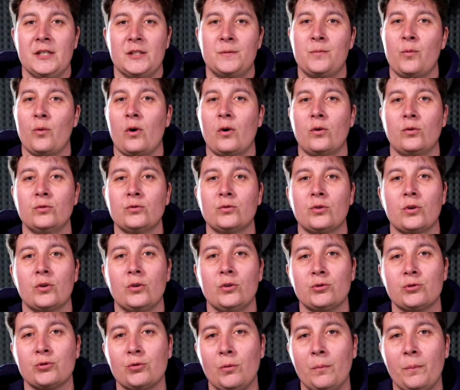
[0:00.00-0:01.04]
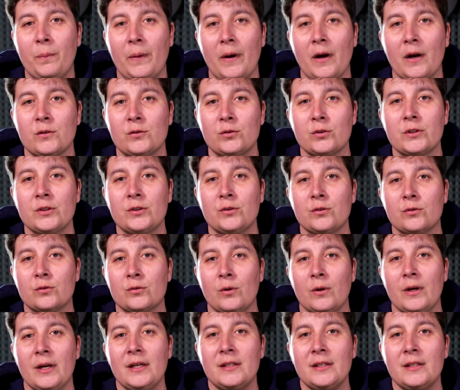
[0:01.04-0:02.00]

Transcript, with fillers: Et je me rends compte que quand je compare ceux qui se sont